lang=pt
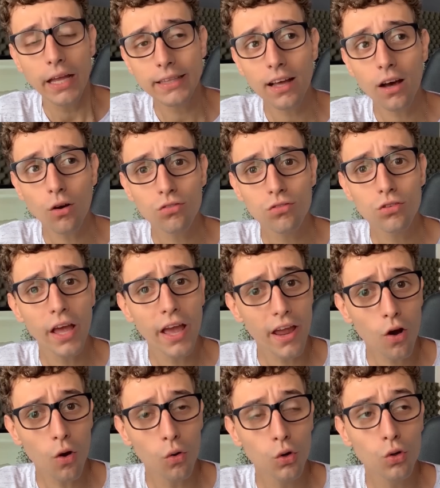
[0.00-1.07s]
Então,
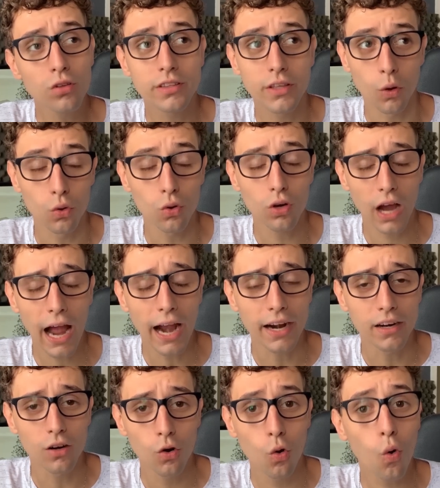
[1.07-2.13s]
eu no teu
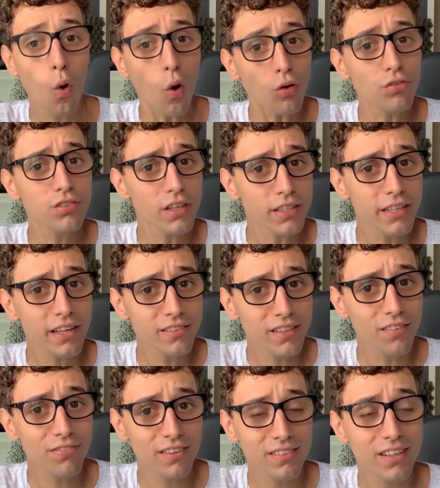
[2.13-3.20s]
lugar, com
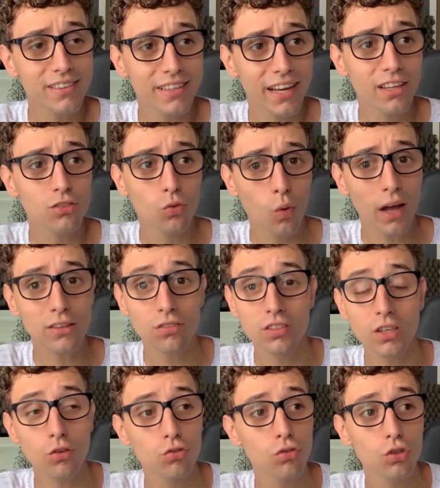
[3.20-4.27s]
certeza ia fazer 3, 4,
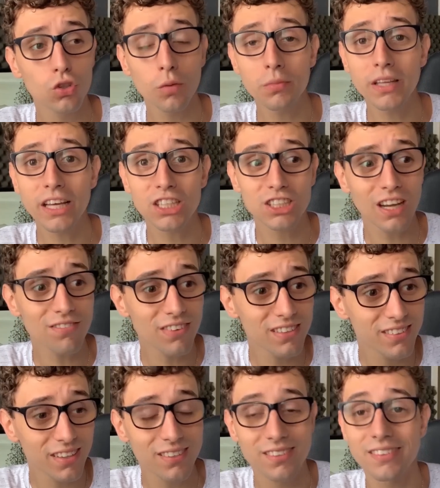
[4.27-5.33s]
5. Se o YouTube deixar
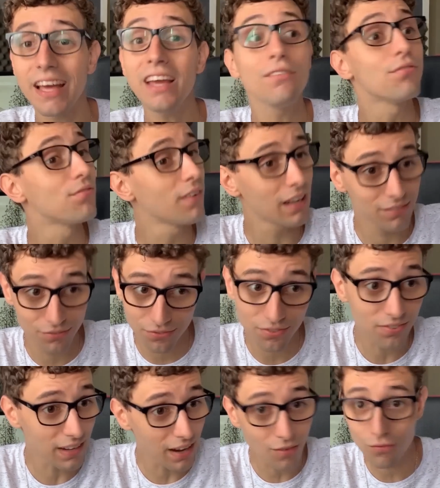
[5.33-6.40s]
fazer 100,
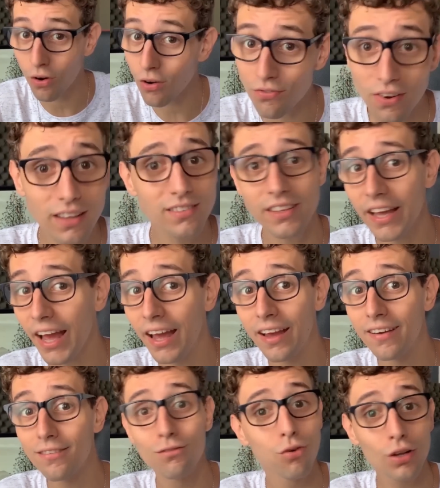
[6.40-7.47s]
vou fazer,
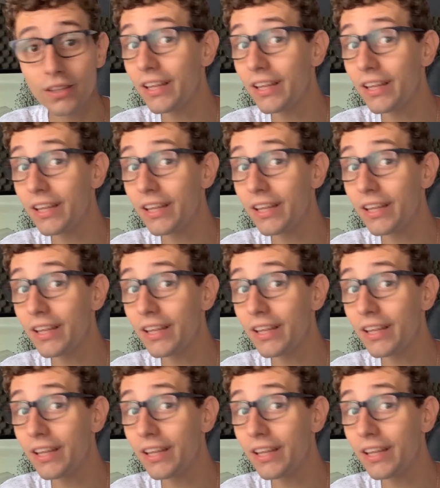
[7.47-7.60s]
vou